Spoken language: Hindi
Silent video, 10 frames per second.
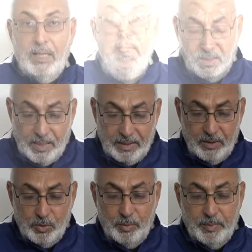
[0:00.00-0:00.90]
है
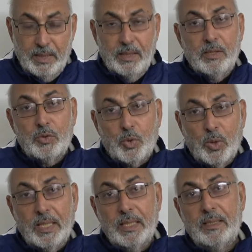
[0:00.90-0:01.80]
इलाही रूह में
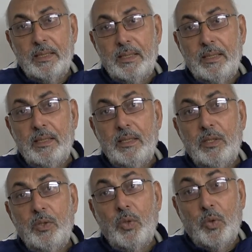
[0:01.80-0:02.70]
तोल्लक
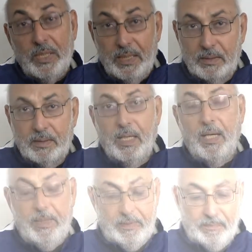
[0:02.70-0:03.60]
की नोयत
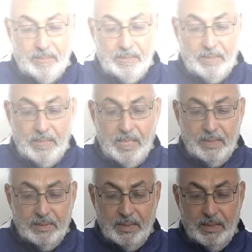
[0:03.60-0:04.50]
क्या है क्या
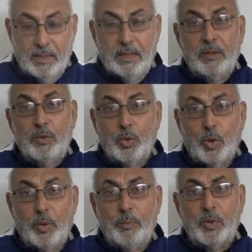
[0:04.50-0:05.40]
ये दो
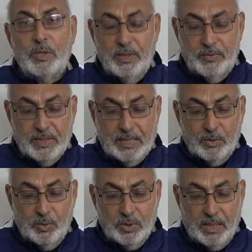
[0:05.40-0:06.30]
मुख्तलिफ
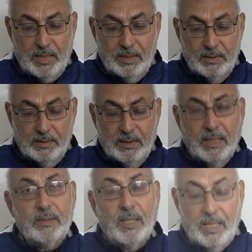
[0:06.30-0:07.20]
ज़ातों का
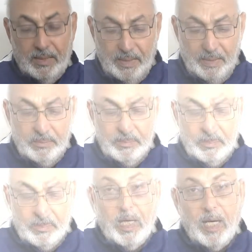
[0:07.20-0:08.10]
इतिहाद है
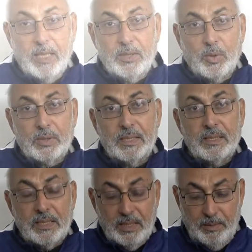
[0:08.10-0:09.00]
इतिहाद और
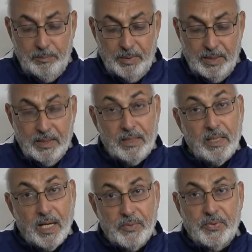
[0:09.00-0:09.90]
तजसीम में
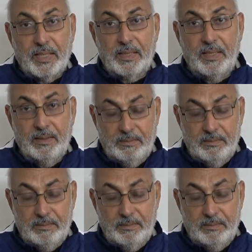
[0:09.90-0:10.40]
क्या फ़र्क है